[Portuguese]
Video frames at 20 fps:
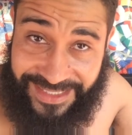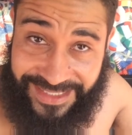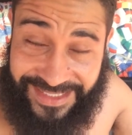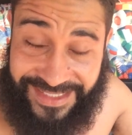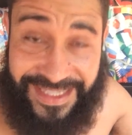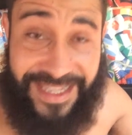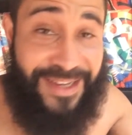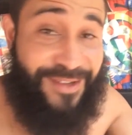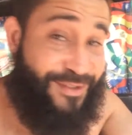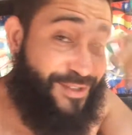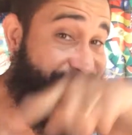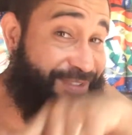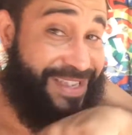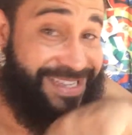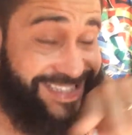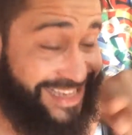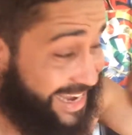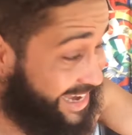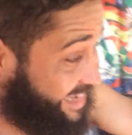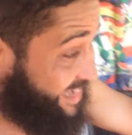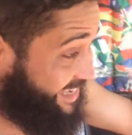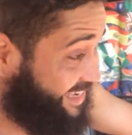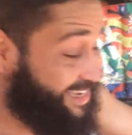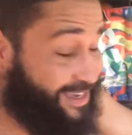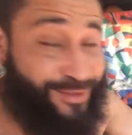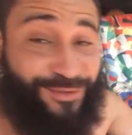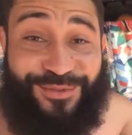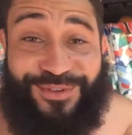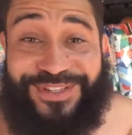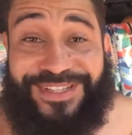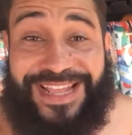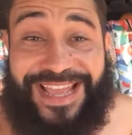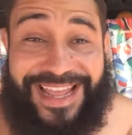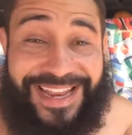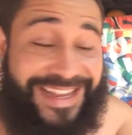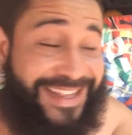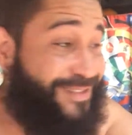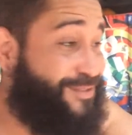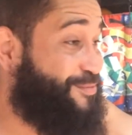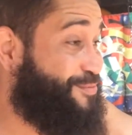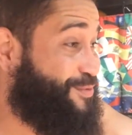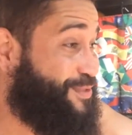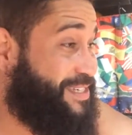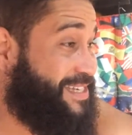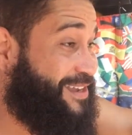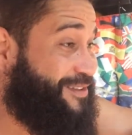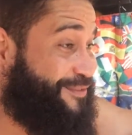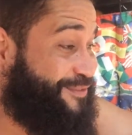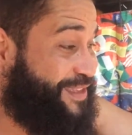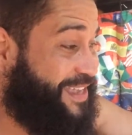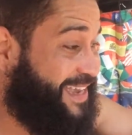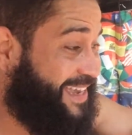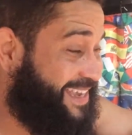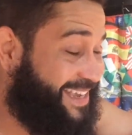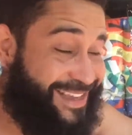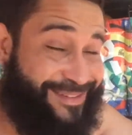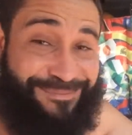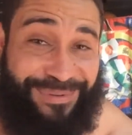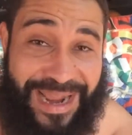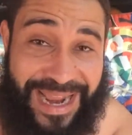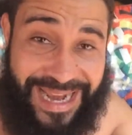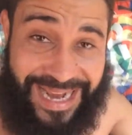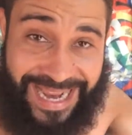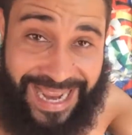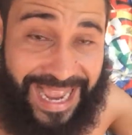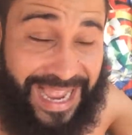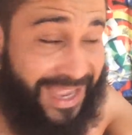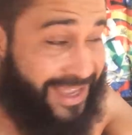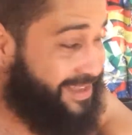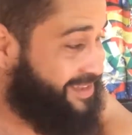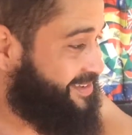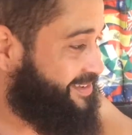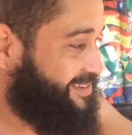Que se ele não tivesse aqui, eu não estaria, não podia vir pra cá